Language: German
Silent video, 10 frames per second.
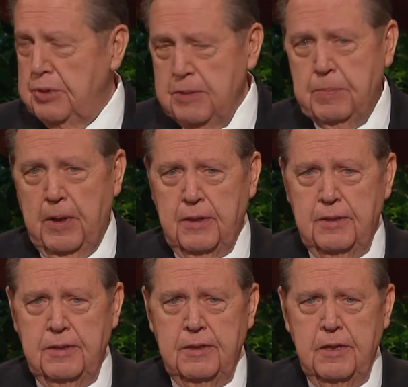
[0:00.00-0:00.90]
Und bis
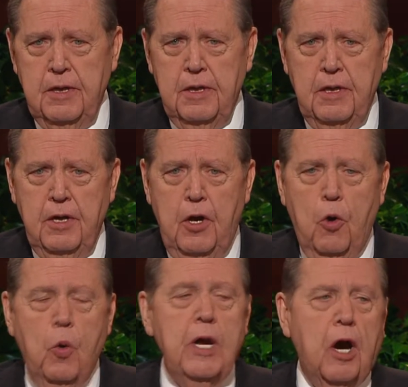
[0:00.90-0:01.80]
auf weiteres
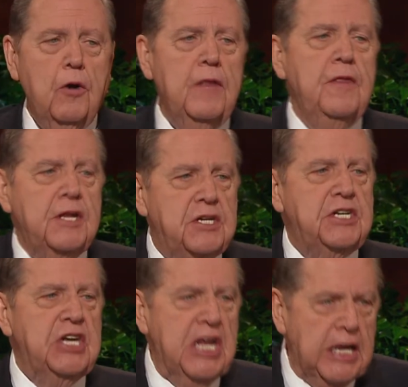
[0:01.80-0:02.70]
sind wir ein
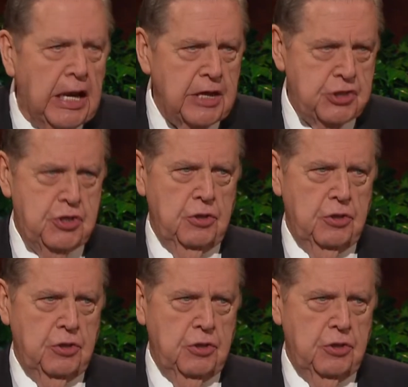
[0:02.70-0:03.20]
gefallenes Volk.